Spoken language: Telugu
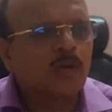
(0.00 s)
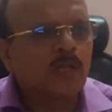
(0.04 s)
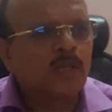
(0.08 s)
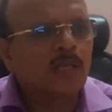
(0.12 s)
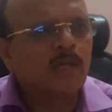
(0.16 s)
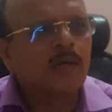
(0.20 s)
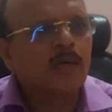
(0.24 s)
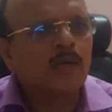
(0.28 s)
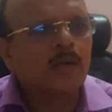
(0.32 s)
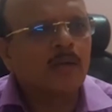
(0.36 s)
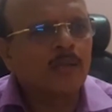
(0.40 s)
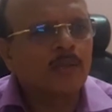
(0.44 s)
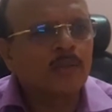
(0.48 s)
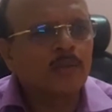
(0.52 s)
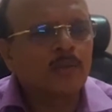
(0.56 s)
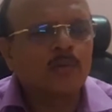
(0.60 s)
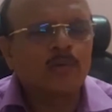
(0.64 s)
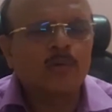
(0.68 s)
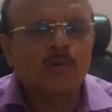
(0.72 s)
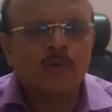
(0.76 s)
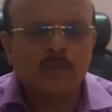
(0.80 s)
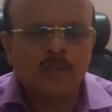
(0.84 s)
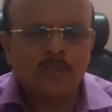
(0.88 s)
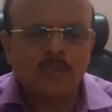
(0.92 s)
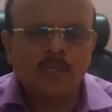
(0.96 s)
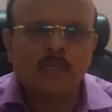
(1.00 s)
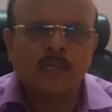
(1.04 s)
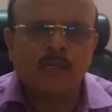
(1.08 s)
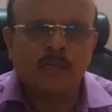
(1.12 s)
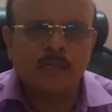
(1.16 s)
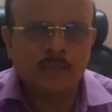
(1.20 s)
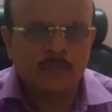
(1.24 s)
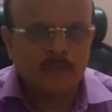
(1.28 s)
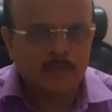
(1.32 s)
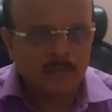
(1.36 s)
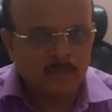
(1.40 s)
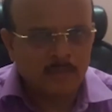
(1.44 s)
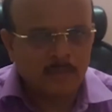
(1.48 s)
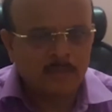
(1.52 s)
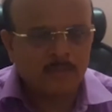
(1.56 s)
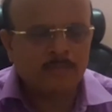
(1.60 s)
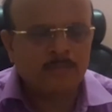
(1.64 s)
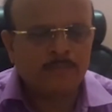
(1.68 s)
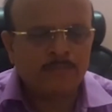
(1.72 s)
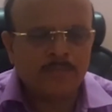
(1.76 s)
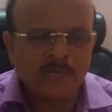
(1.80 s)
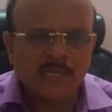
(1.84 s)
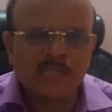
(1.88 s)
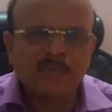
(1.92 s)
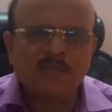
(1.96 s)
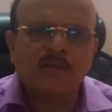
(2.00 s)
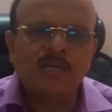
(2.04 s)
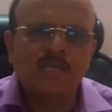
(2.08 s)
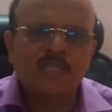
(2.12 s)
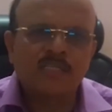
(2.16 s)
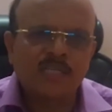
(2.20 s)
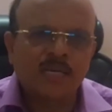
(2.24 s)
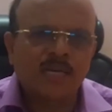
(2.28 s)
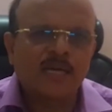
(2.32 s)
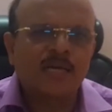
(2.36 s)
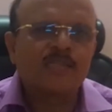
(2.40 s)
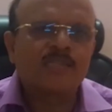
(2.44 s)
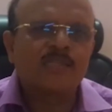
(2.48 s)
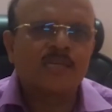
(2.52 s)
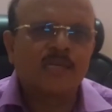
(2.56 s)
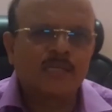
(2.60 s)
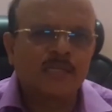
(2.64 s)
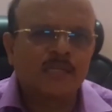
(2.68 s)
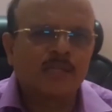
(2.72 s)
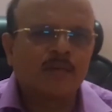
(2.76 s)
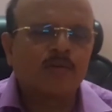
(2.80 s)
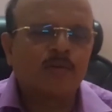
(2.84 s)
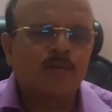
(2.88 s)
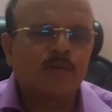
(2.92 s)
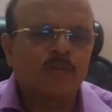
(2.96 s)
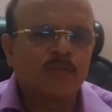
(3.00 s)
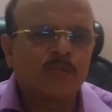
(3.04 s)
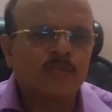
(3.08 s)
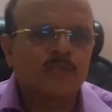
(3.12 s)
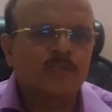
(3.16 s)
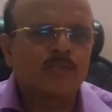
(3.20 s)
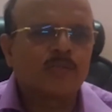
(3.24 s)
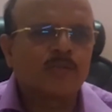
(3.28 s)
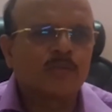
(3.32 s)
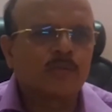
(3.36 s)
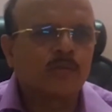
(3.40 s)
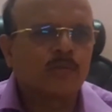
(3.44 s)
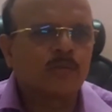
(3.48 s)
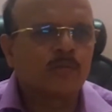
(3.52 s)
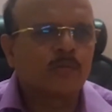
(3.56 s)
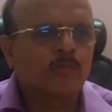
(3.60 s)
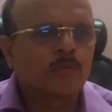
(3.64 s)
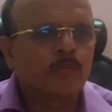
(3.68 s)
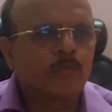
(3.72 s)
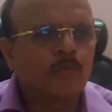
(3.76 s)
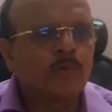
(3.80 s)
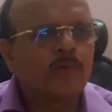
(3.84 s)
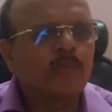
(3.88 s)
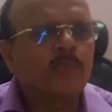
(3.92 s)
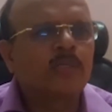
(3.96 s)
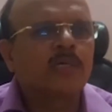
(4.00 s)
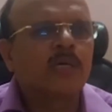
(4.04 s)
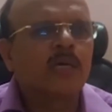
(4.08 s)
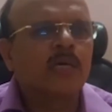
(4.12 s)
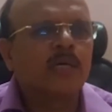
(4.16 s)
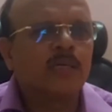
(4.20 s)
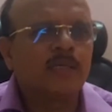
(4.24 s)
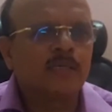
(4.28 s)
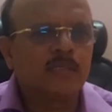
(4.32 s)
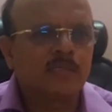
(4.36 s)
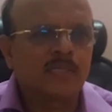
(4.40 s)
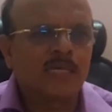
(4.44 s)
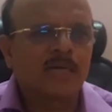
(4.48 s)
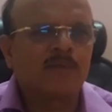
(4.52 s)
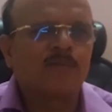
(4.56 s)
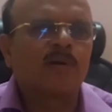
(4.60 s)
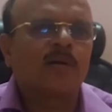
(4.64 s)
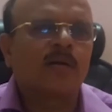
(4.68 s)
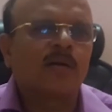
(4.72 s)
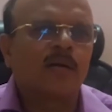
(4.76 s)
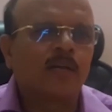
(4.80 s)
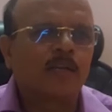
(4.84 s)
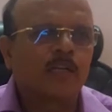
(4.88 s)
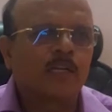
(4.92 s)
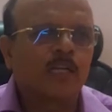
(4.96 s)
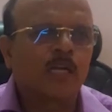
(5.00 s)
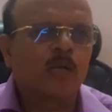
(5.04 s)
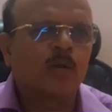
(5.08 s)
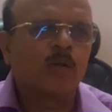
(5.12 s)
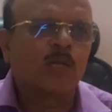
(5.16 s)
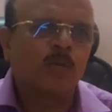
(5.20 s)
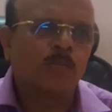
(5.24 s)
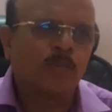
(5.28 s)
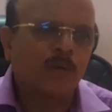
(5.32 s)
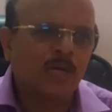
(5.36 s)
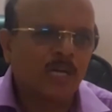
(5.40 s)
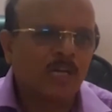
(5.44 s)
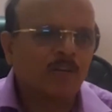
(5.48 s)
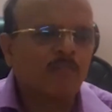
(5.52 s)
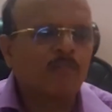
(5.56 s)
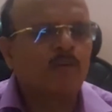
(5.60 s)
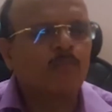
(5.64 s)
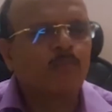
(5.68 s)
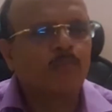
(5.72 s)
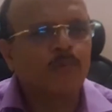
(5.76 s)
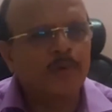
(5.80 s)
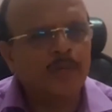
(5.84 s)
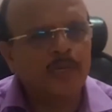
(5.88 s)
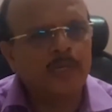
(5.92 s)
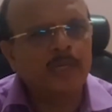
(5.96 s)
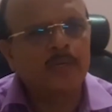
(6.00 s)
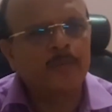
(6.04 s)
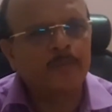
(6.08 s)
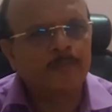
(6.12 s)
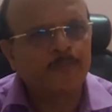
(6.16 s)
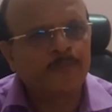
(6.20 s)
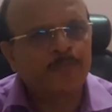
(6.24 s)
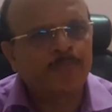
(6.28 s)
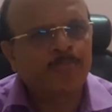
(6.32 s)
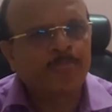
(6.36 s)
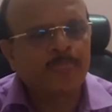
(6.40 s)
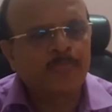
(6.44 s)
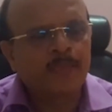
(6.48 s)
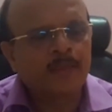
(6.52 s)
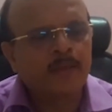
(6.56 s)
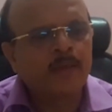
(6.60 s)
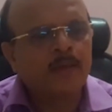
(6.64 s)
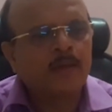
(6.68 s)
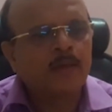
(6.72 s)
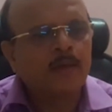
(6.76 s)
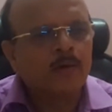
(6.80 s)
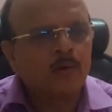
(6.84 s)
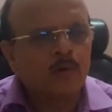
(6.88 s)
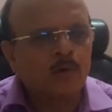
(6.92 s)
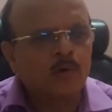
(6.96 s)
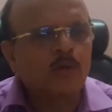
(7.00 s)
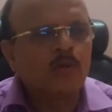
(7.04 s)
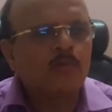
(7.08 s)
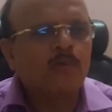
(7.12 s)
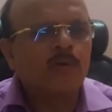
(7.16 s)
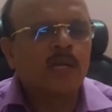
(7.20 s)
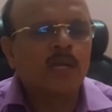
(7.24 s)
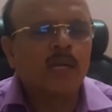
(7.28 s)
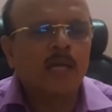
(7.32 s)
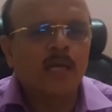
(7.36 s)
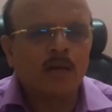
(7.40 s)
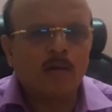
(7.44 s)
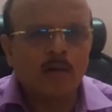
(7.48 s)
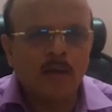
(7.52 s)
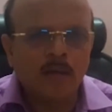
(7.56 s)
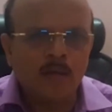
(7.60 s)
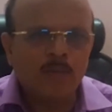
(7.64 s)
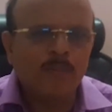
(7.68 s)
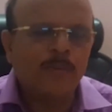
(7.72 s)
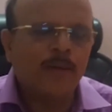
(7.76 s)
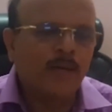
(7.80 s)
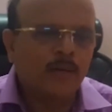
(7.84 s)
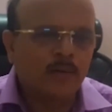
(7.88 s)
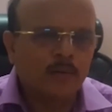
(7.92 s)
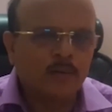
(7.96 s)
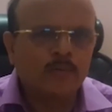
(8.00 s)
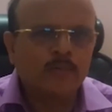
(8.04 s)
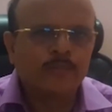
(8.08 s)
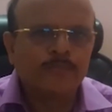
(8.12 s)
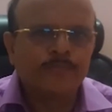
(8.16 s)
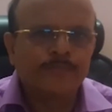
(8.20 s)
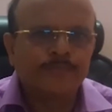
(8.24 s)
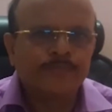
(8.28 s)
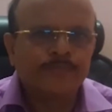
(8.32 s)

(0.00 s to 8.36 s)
ఉన్న దాంట్లో ఎంతో కొంత పేదవారికి సహాయం చేద్దాం ఉద్దేశంతో పూర్తిగా ఈ సేవా కార్యక్రమం నిమగ్నమైపోయి రెండు వేల ఆరులో ఈ బ్యాంకు